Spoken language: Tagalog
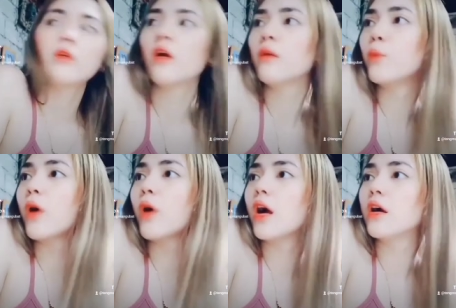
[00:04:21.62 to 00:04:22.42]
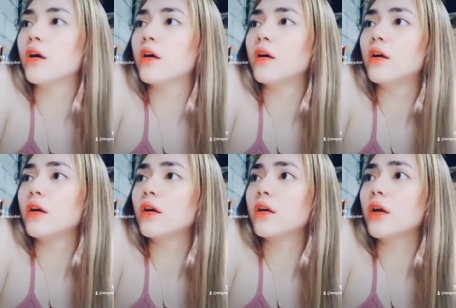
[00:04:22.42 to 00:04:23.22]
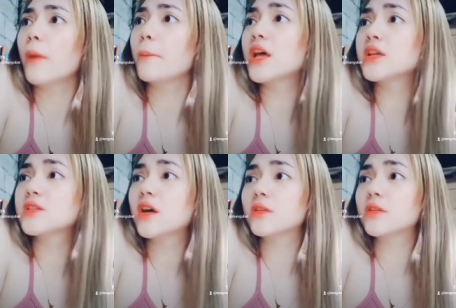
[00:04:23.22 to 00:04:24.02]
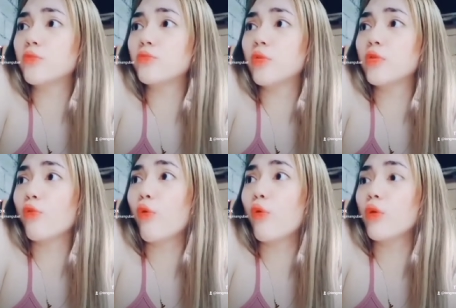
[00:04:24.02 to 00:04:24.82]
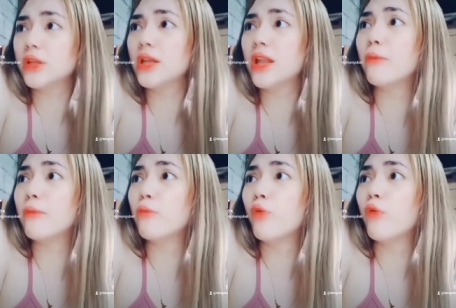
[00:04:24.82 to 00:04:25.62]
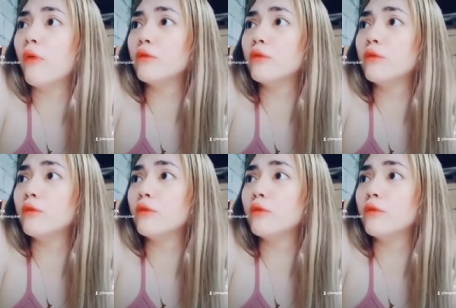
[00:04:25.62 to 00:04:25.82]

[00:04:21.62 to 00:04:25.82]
Hayop ka? Kaya pala ang sakit ng bulbul ko, nila mo?